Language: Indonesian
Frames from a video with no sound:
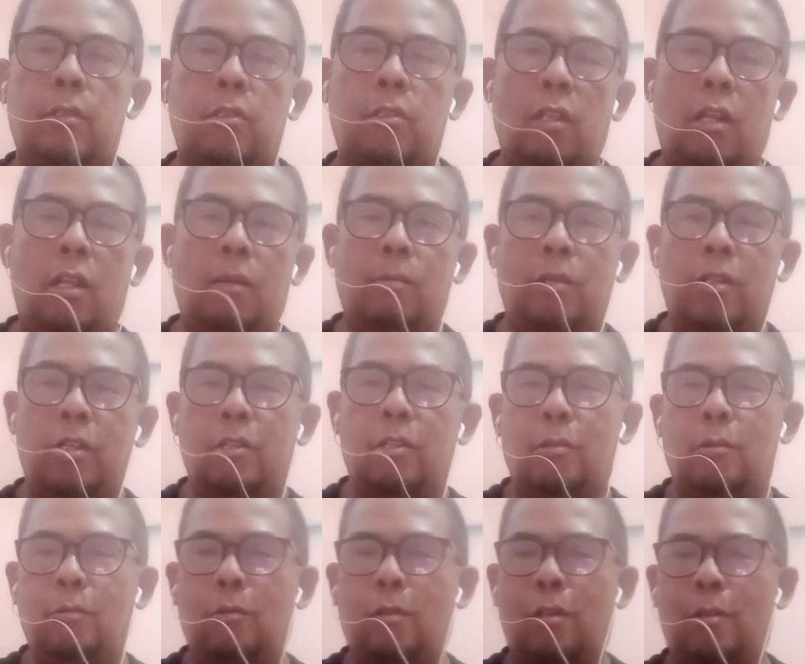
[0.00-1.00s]

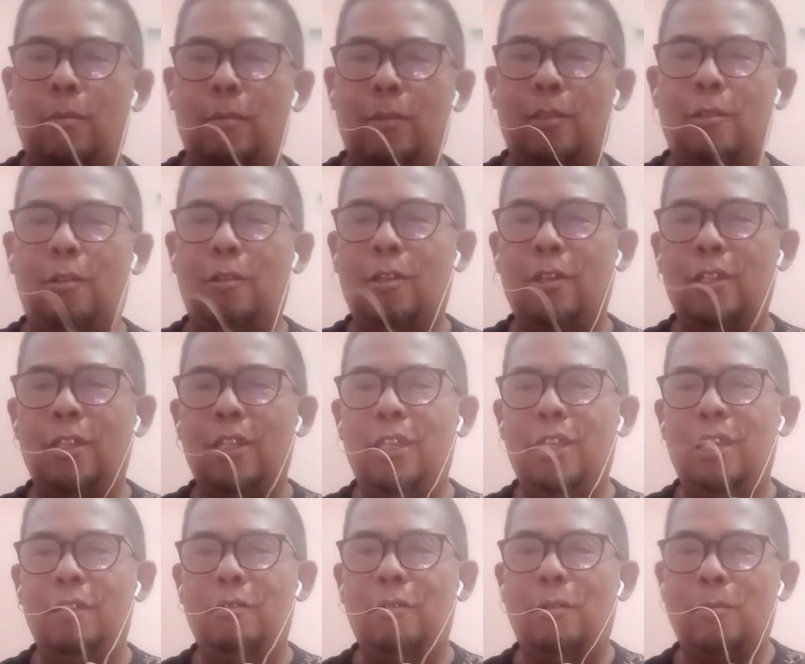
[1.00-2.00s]
Assalamualaikum
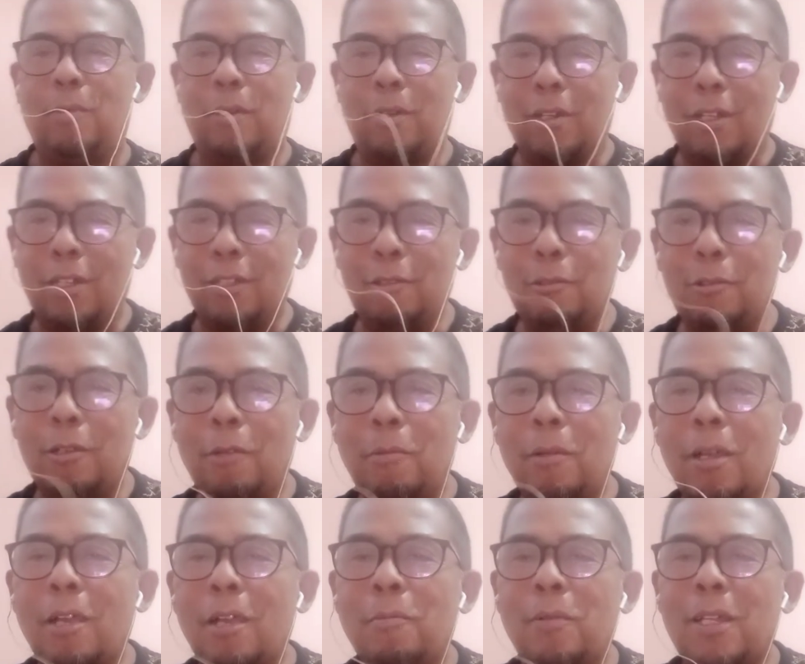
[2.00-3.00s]
warahmatullahi wabarakatuh.
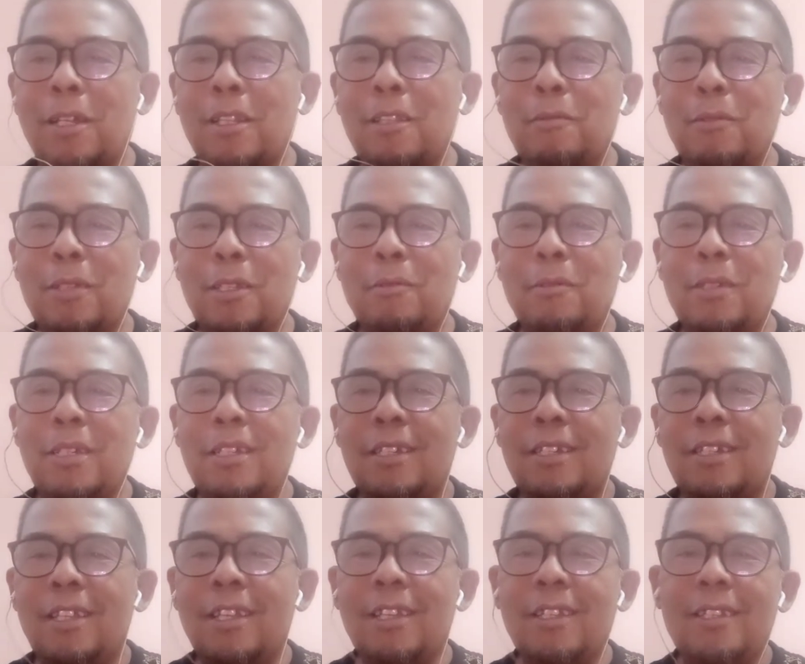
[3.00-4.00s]
Apa kabar teman-teman?
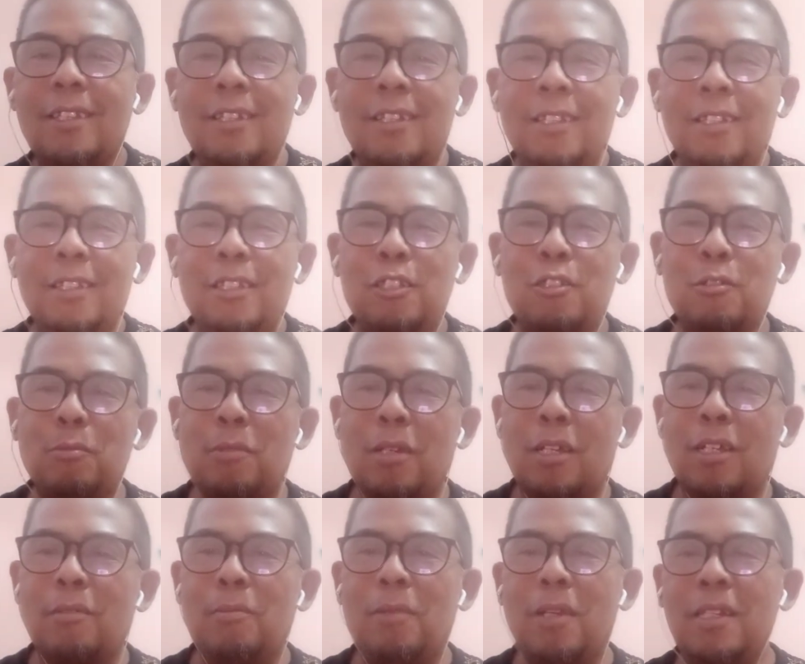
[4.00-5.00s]
Ya,
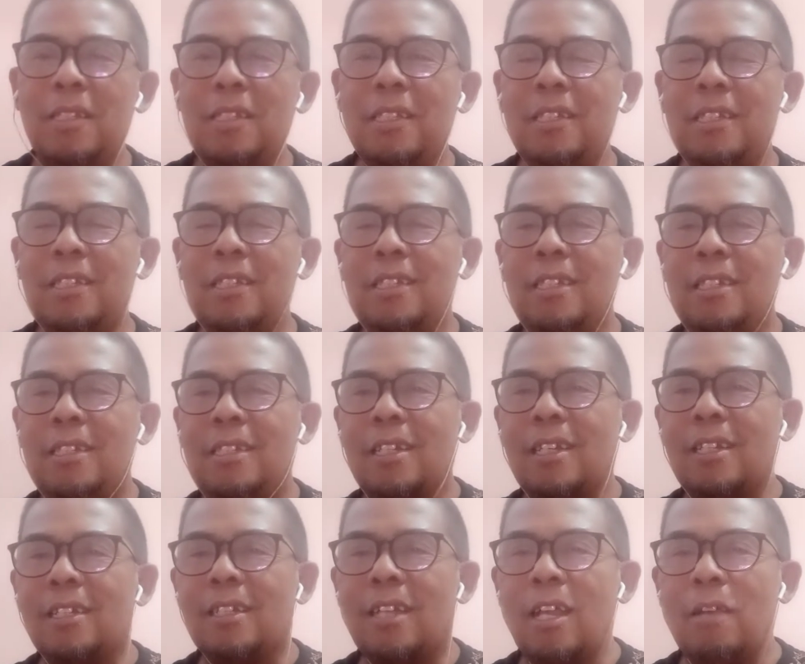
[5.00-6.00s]
jumpa kembali
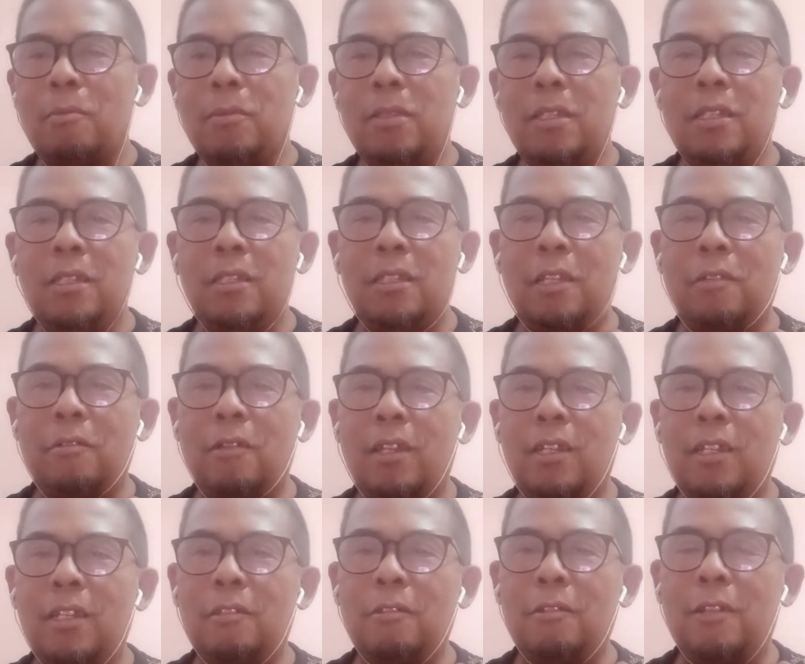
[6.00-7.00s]
dengan kami
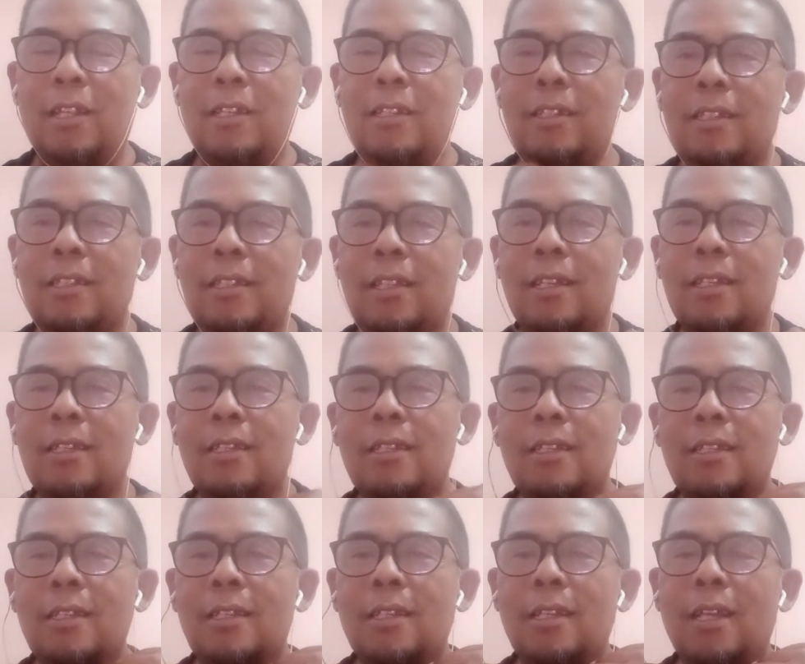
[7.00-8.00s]
Dewani Duren. Ya,
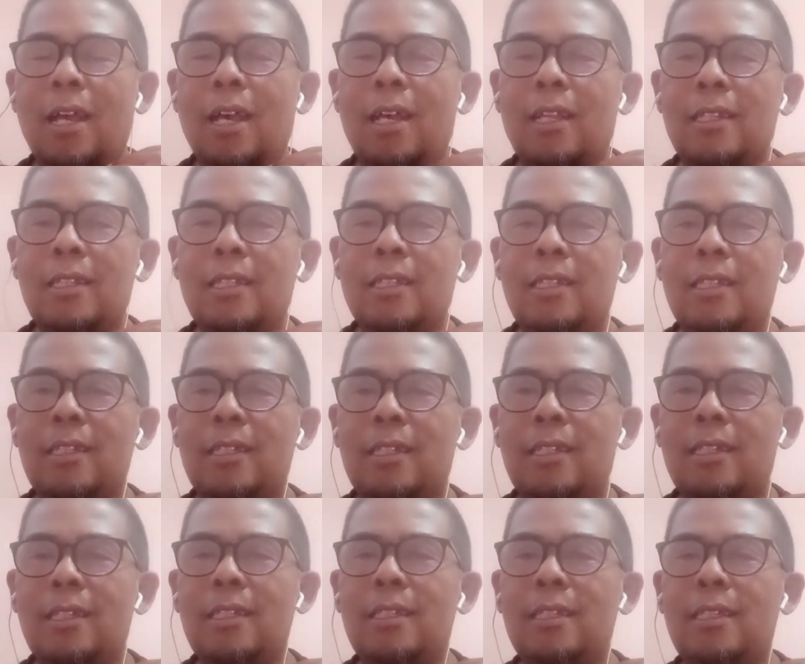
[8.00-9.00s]
hari
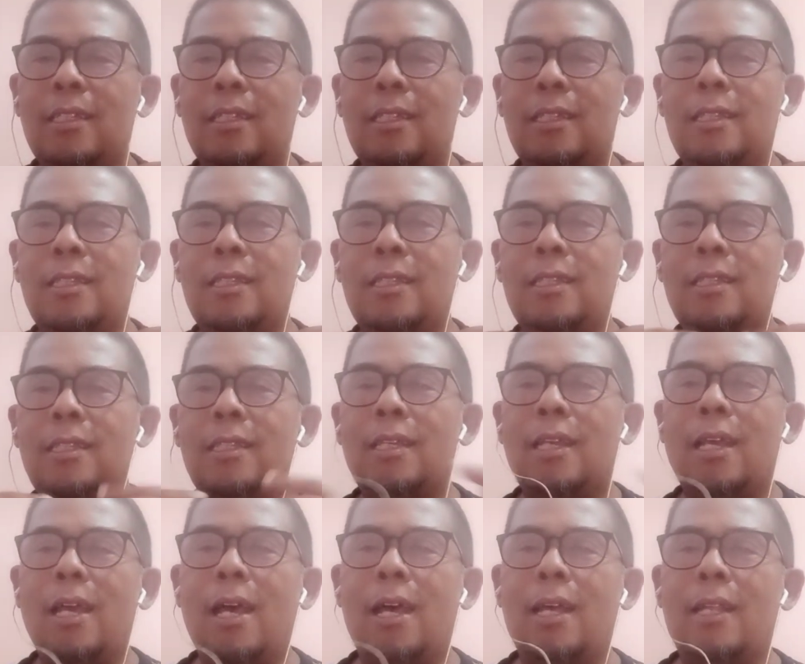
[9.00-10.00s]
ini
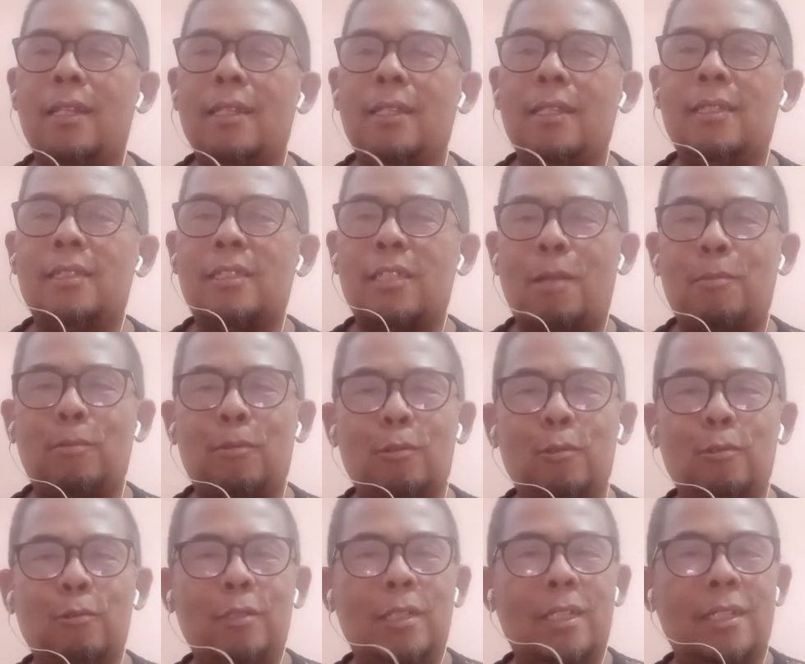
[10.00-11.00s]
hari
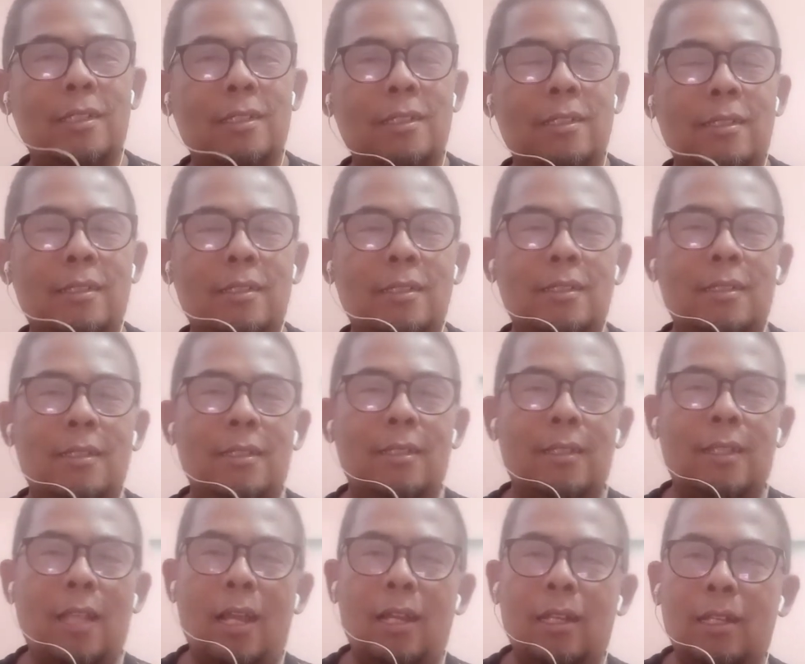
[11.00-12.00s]
Sabtu ya,
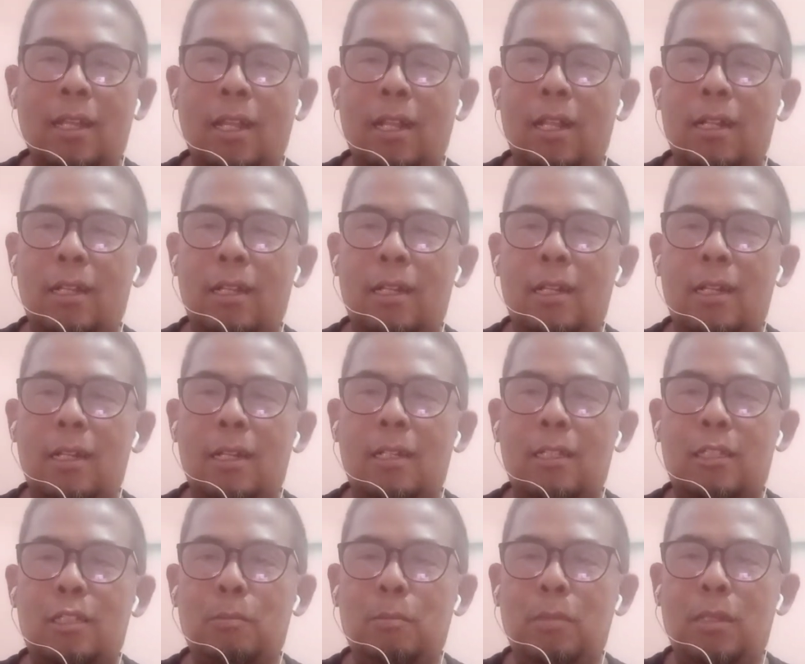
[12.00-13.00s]

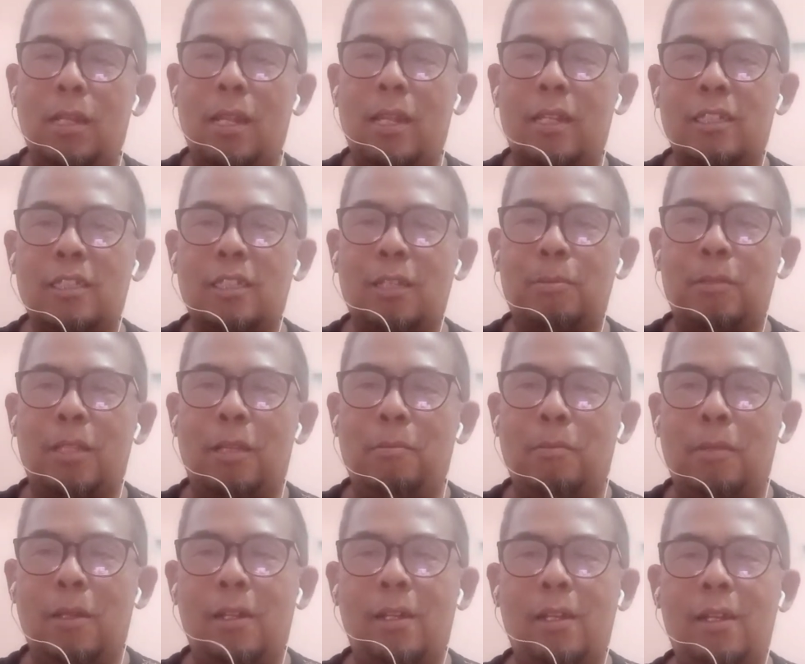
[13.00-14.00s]
tanggal 9 September